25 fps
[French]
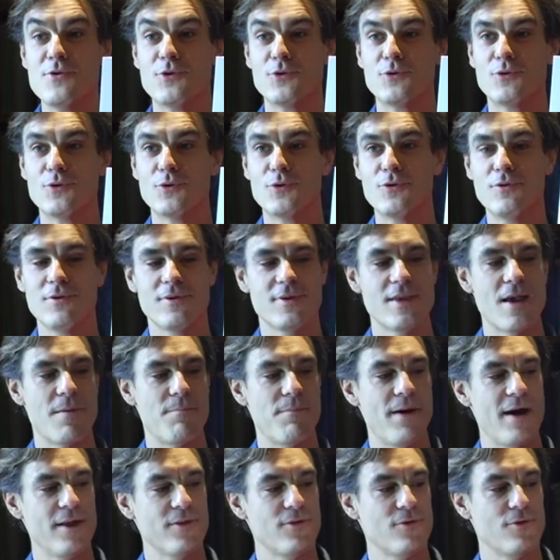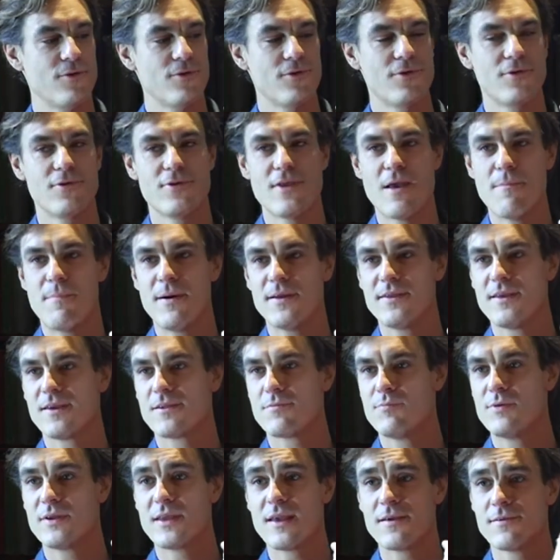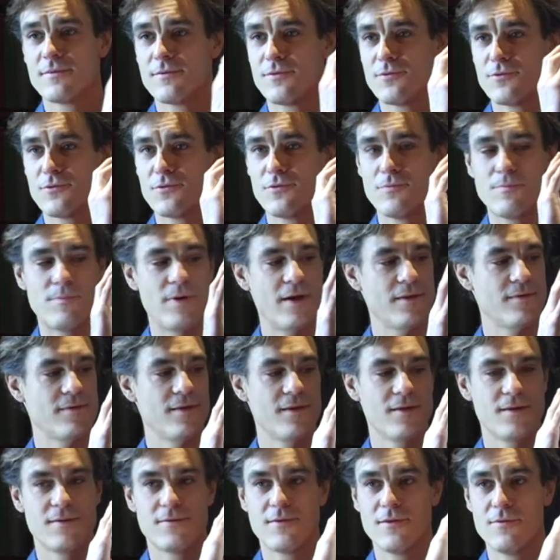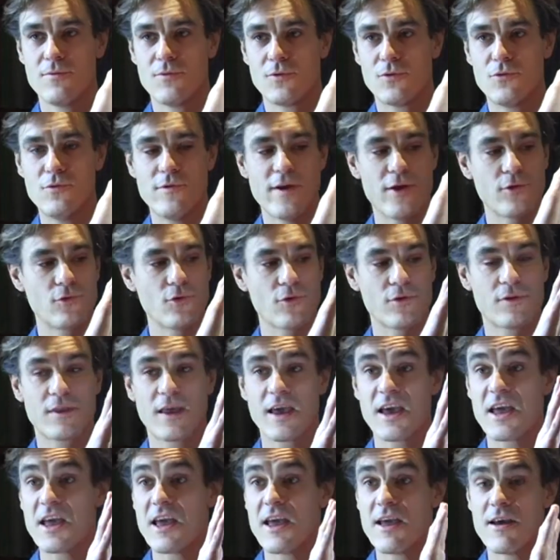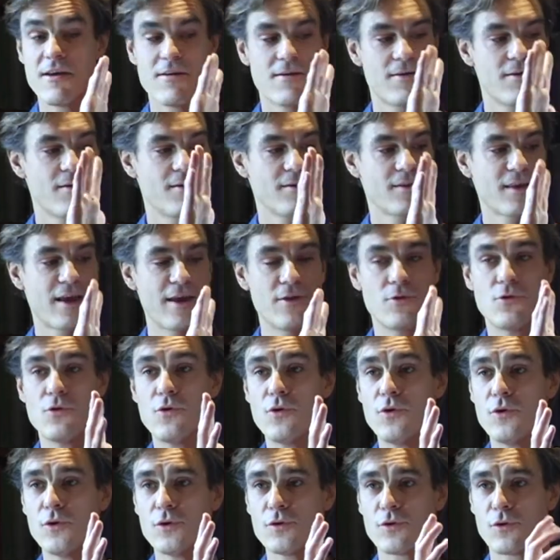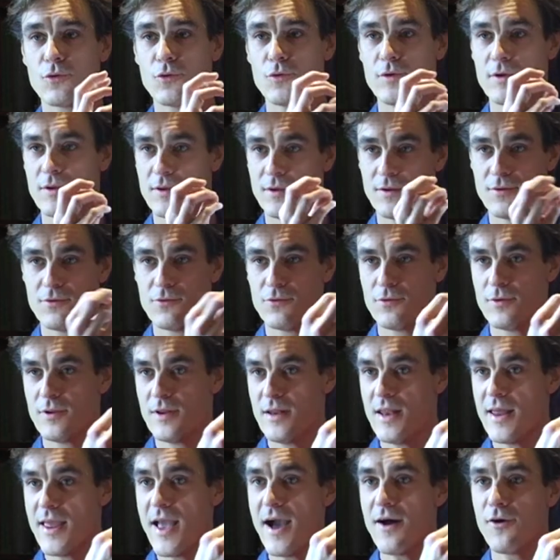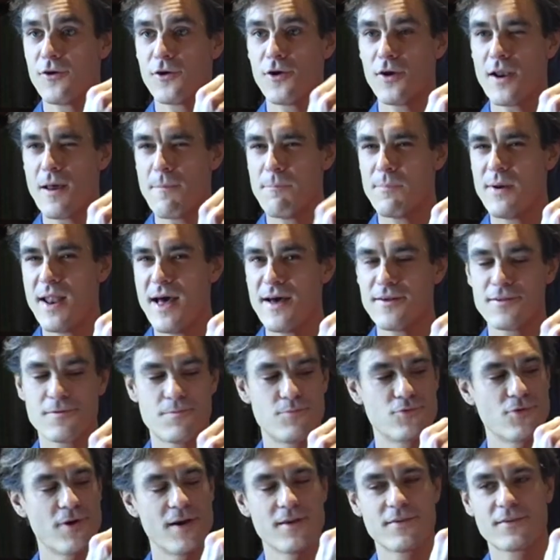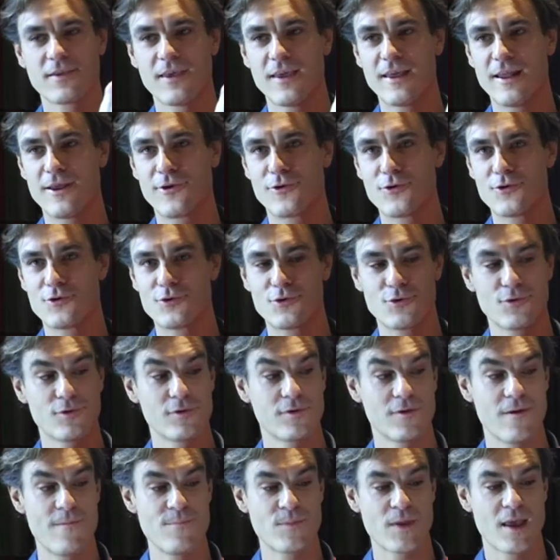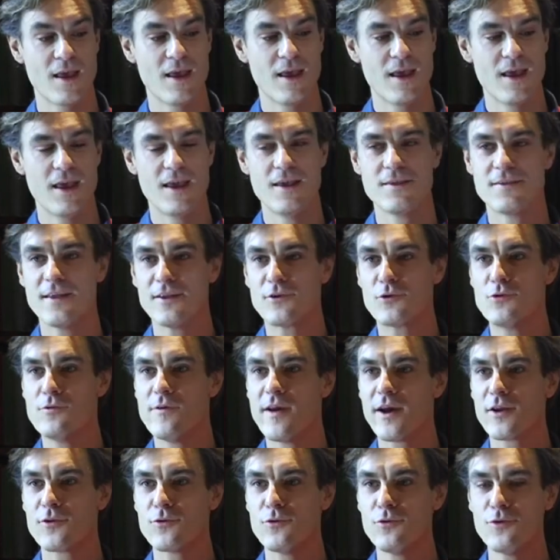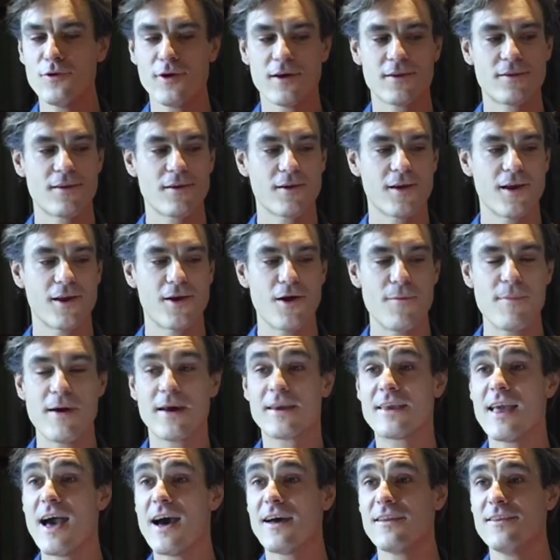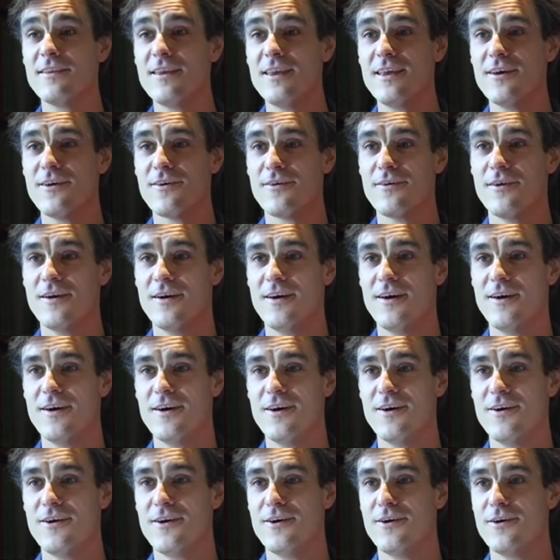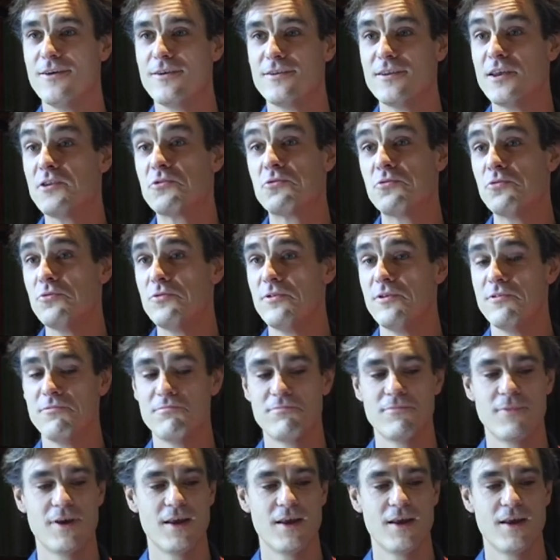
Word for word: au dos. Il n'y a pas d'explication. c'est une couverture très, euh, très neutre où, il y a encore la place pour inscrire quelque chose. Et cette couverture est, comme un carnet euh, d'études.